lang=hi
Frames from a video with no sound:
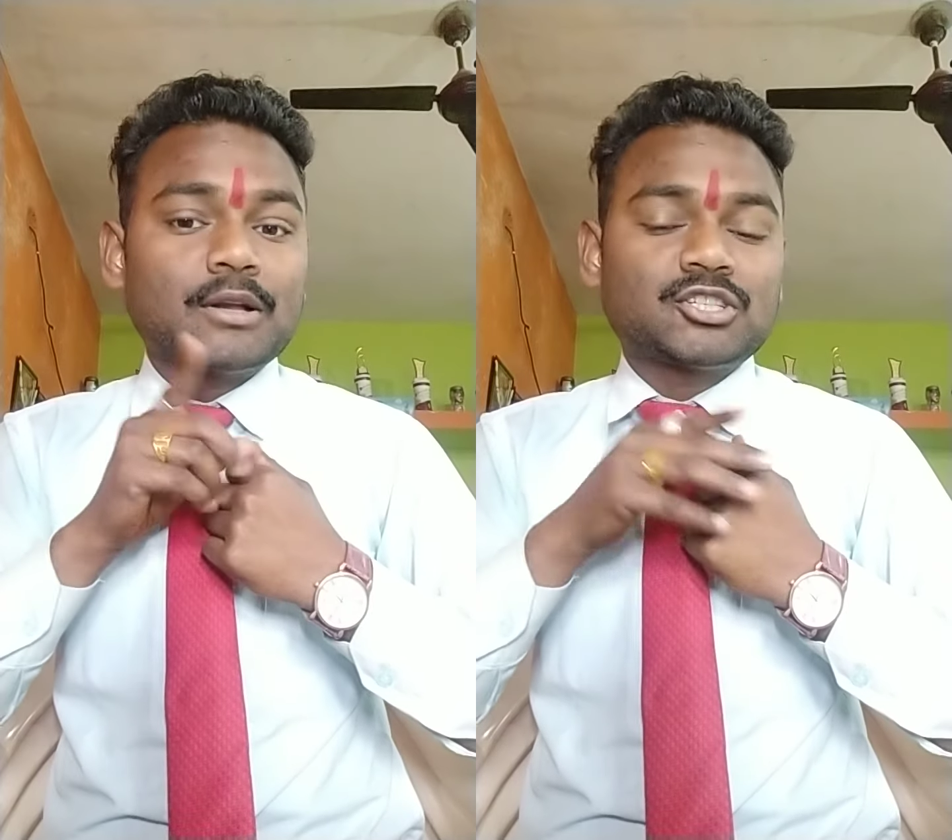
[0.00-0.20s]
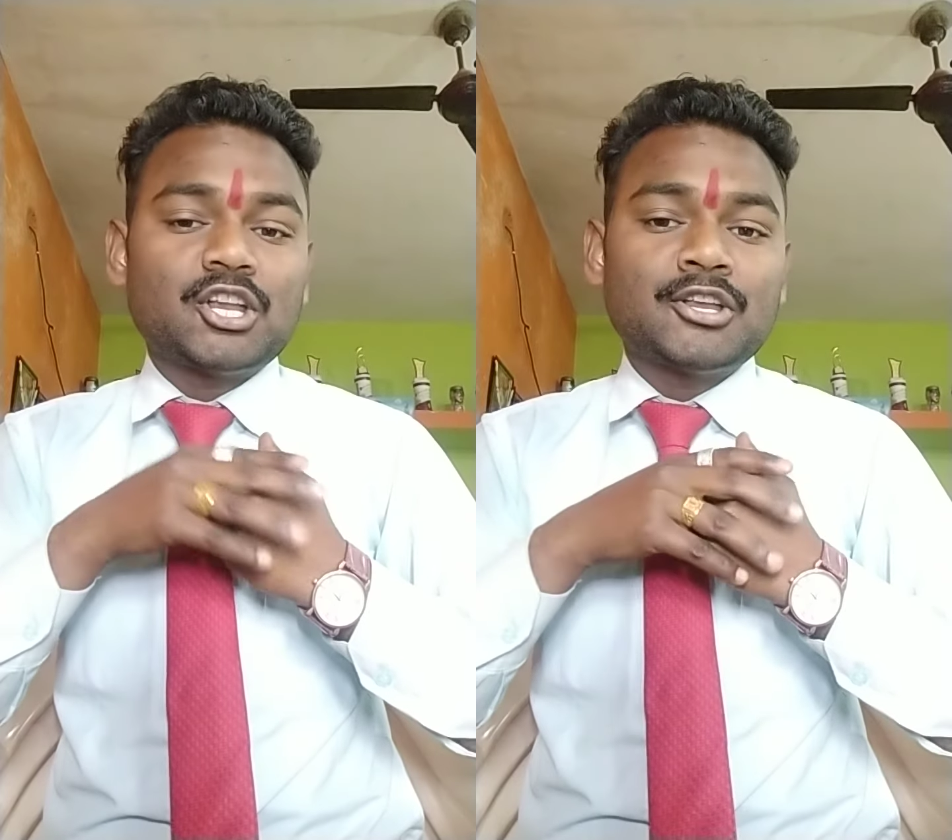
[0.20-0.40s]

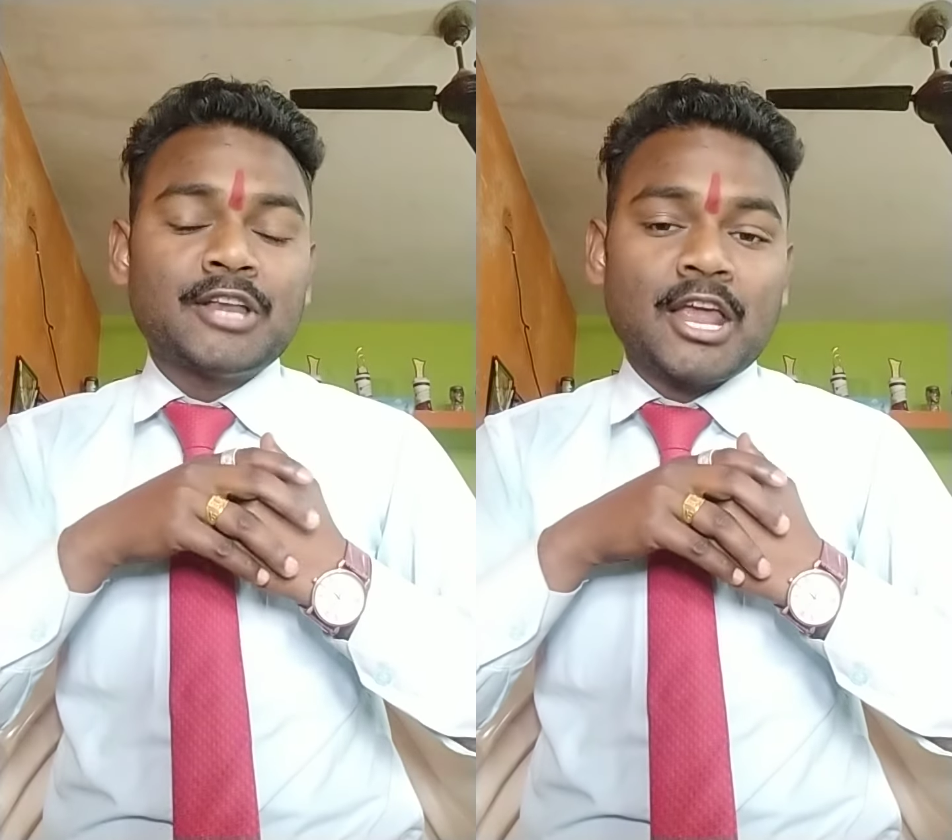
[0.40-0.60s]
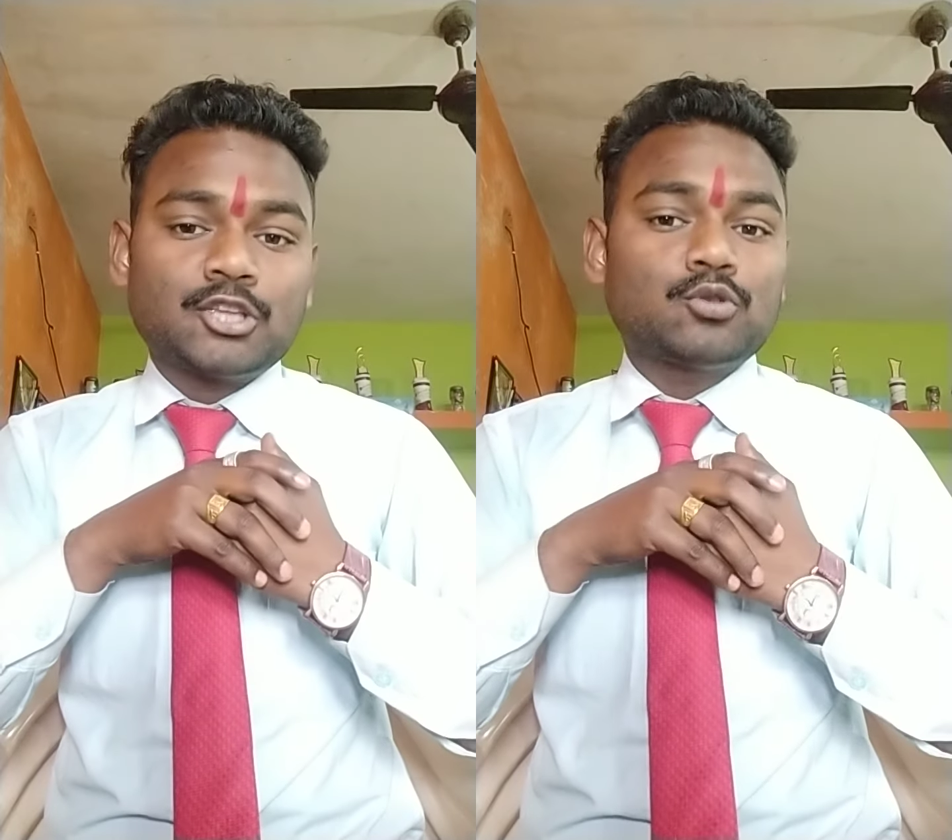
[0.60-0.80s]
परसेंट
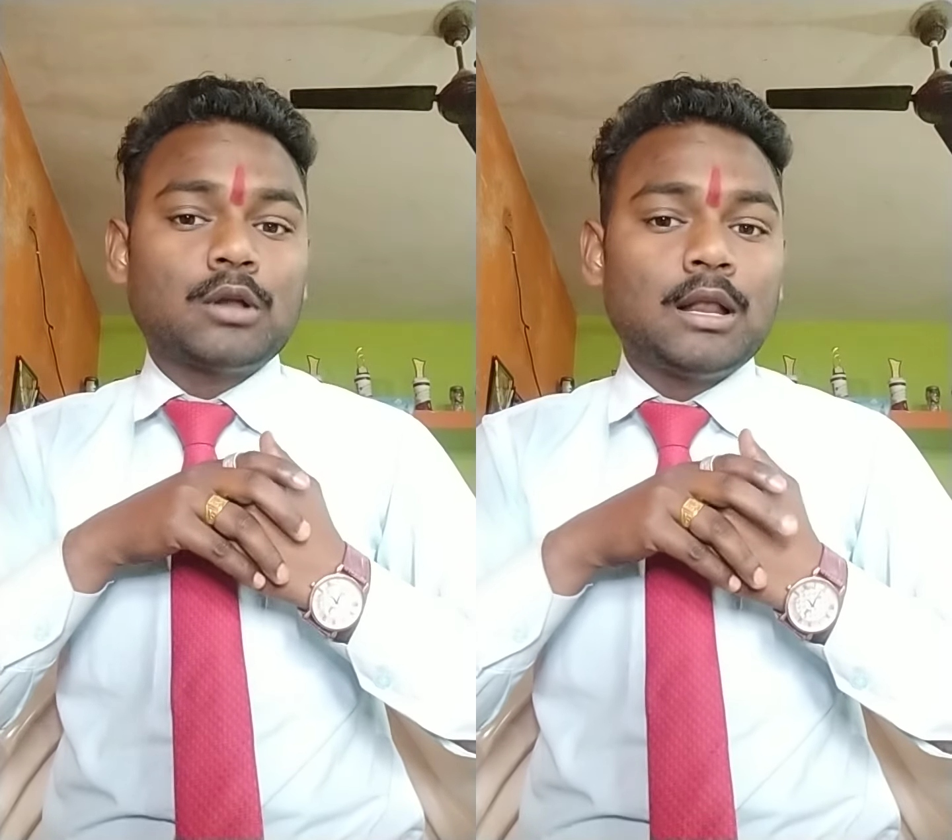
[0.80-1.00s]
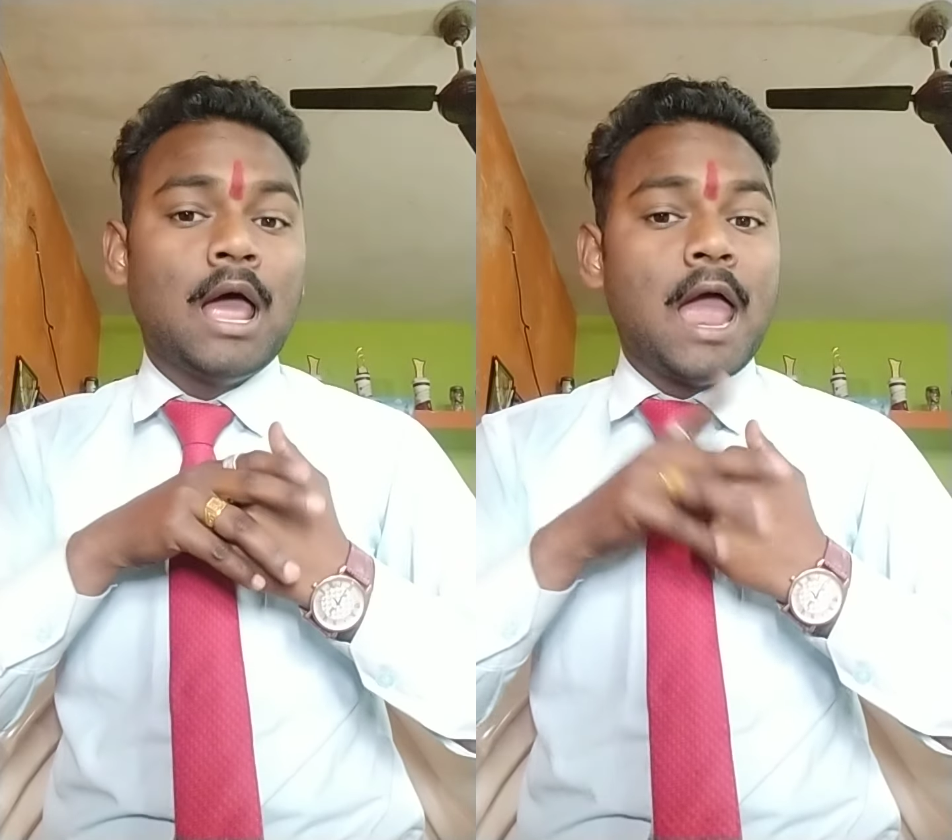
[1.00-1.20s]

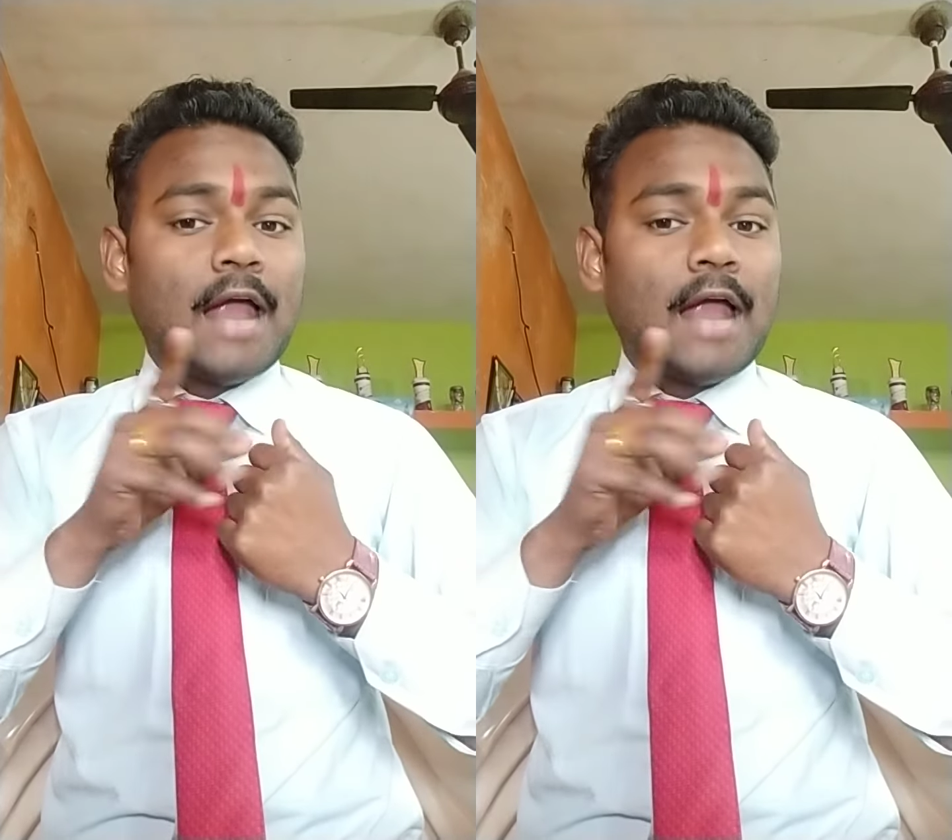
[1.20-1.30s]
नेचुरल